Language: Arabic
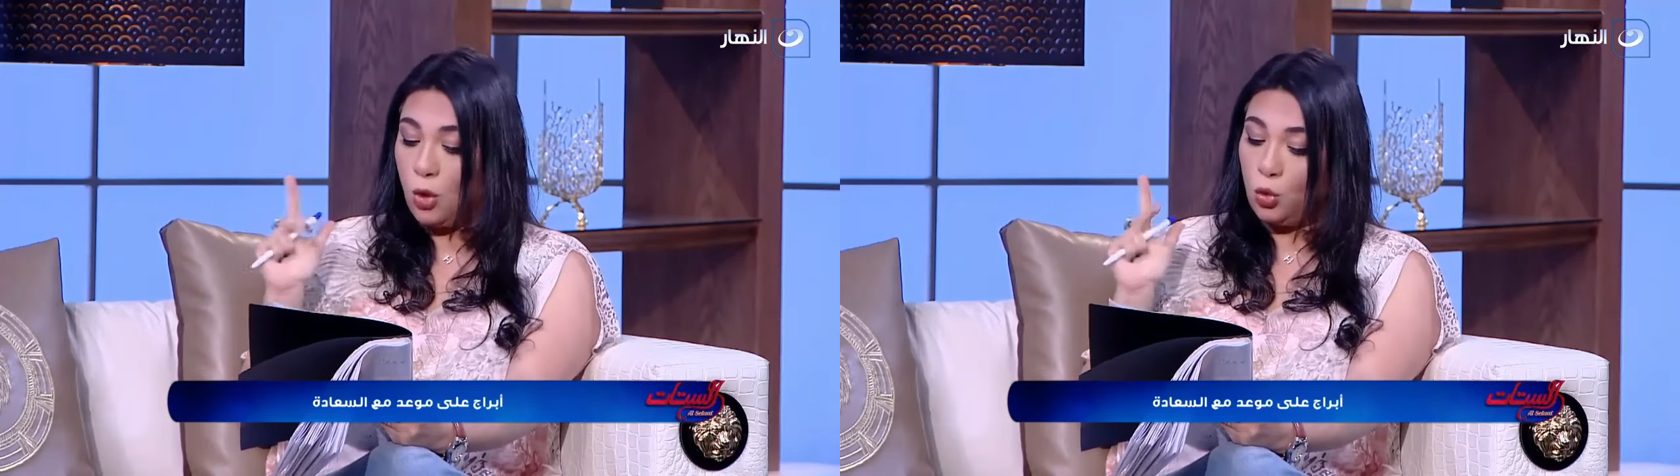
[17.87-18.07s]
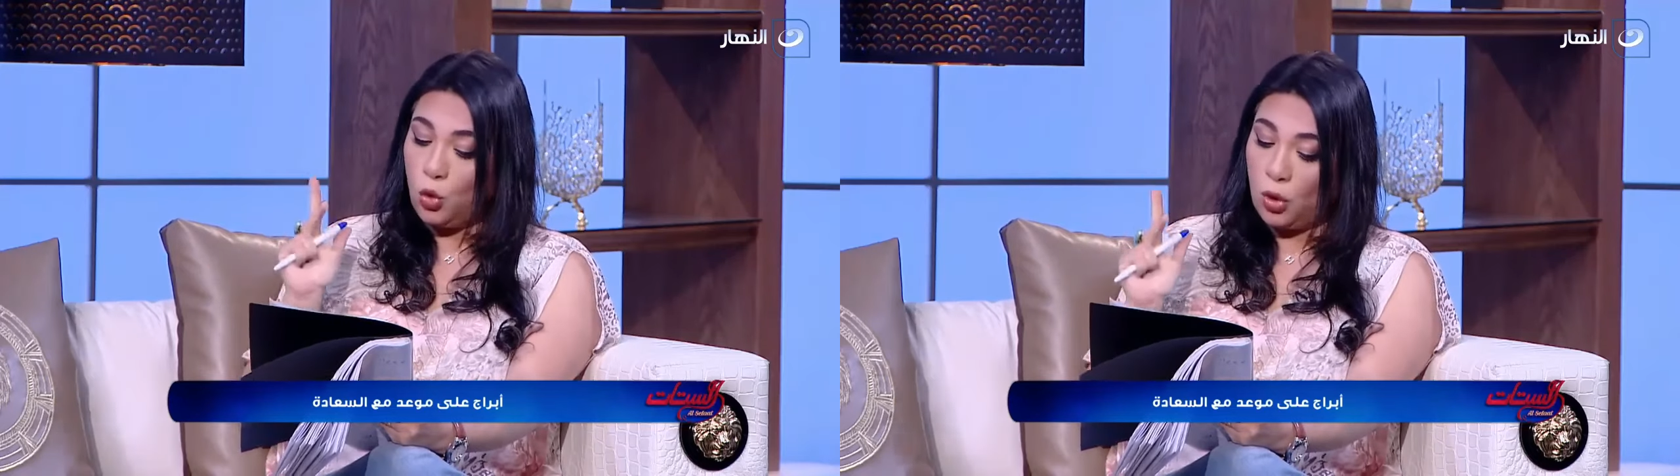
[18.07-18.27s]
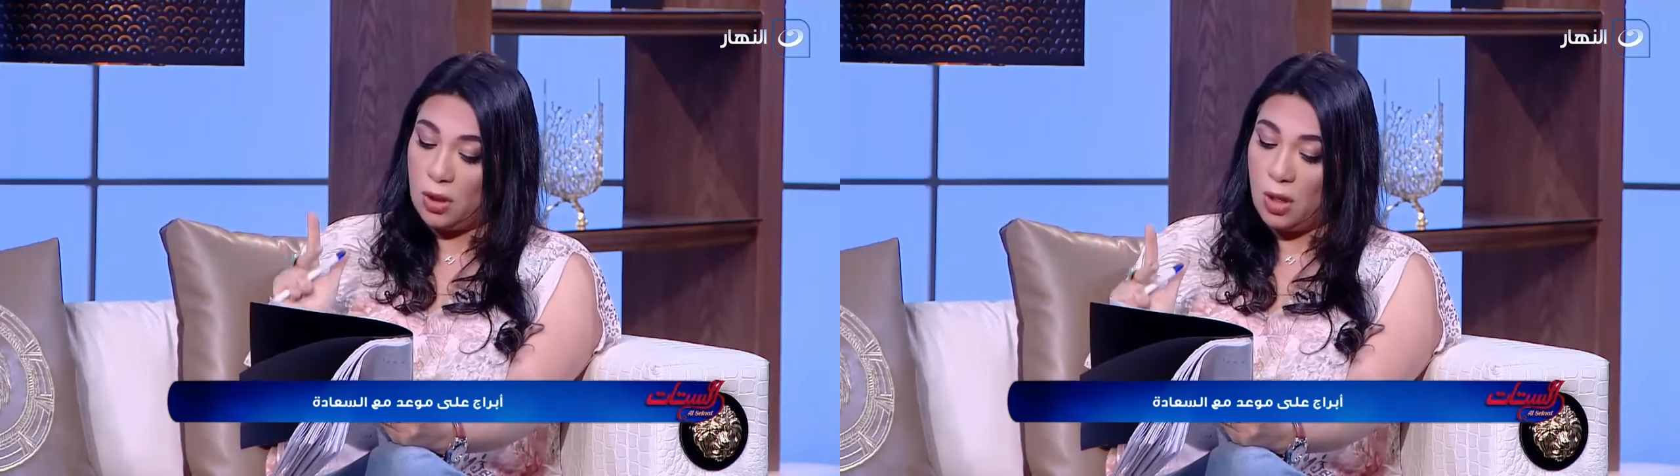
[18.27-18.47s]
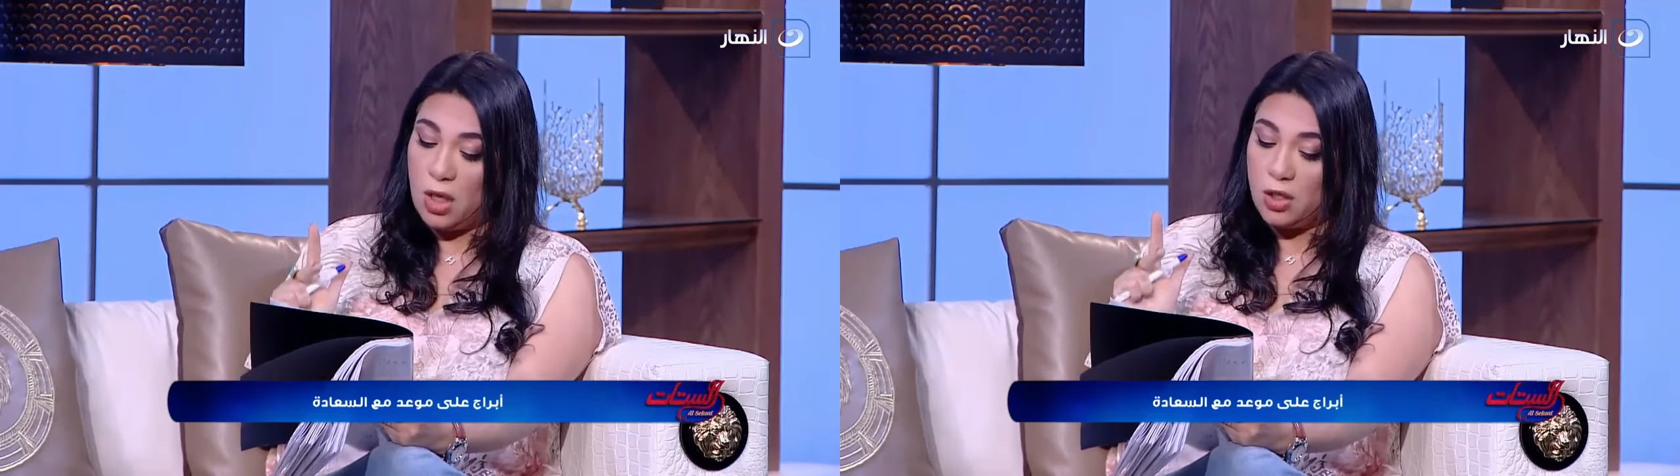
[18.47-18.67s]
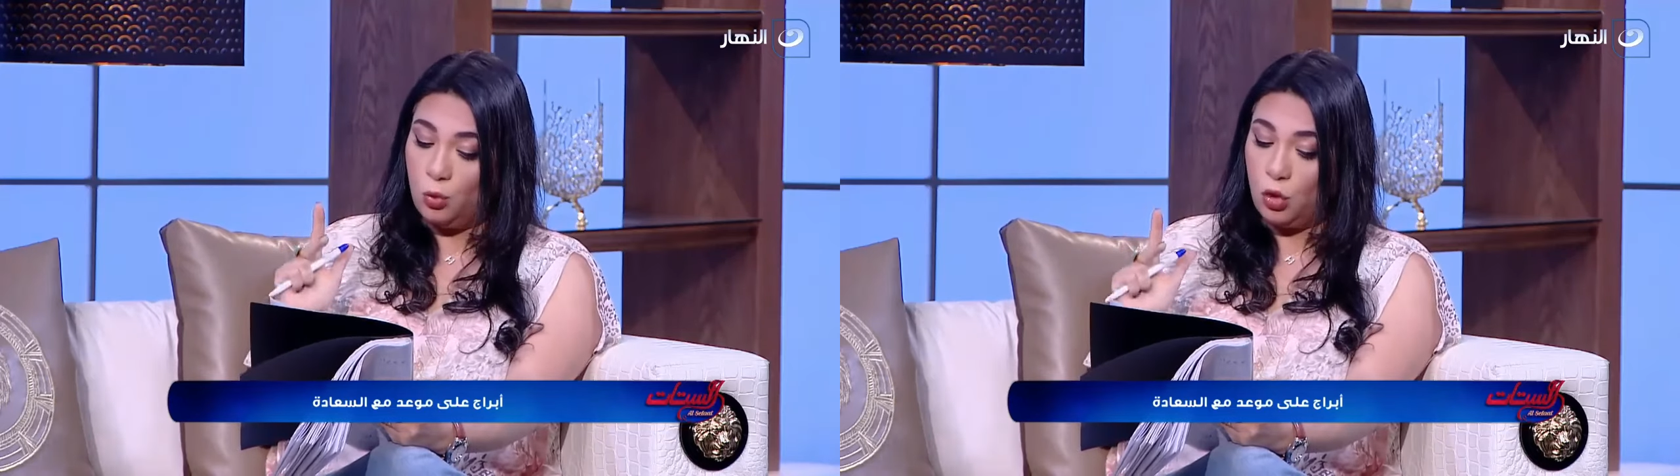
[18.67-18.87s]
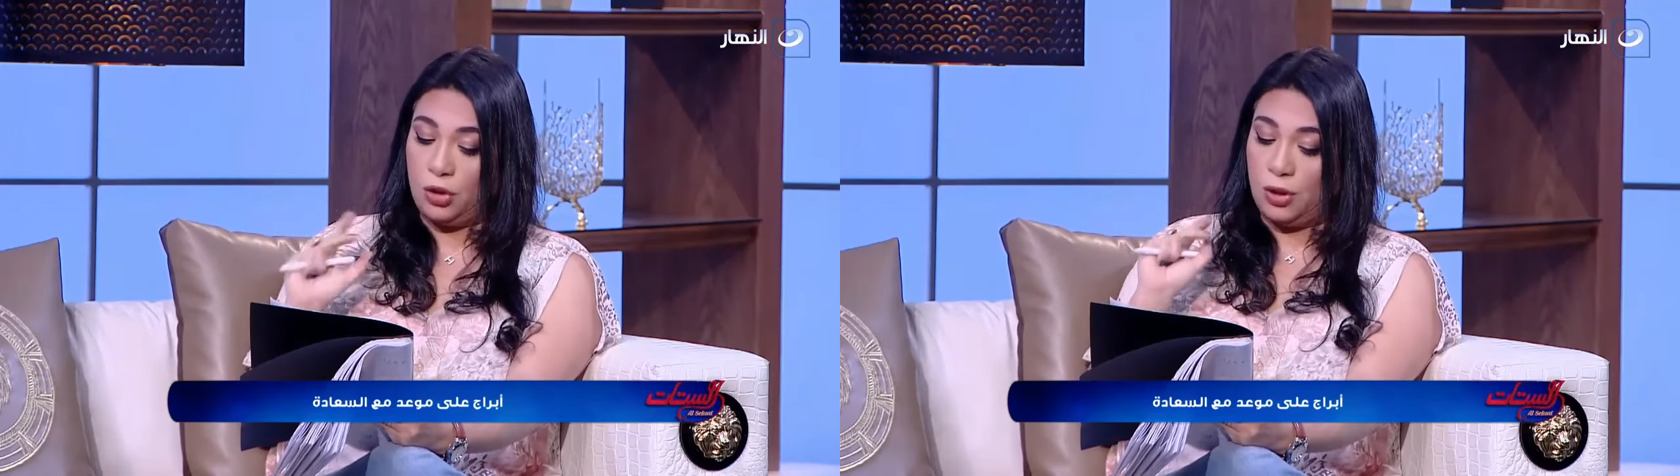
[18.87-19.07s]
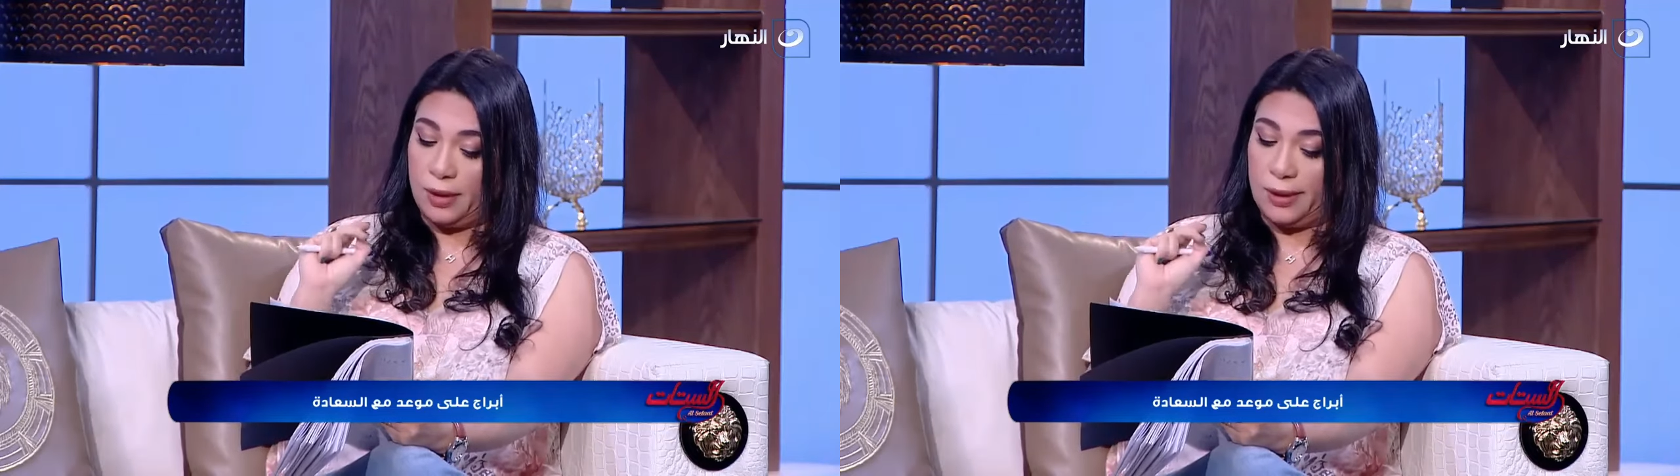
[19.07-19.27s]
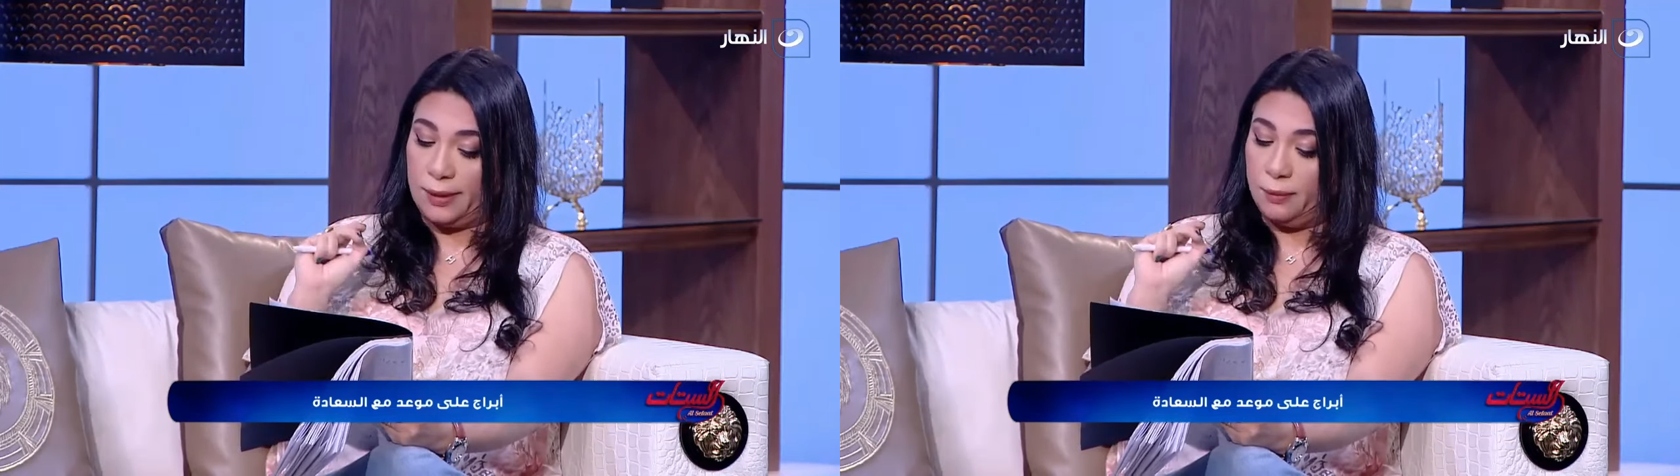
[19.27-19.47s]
او شغل خاص مشترك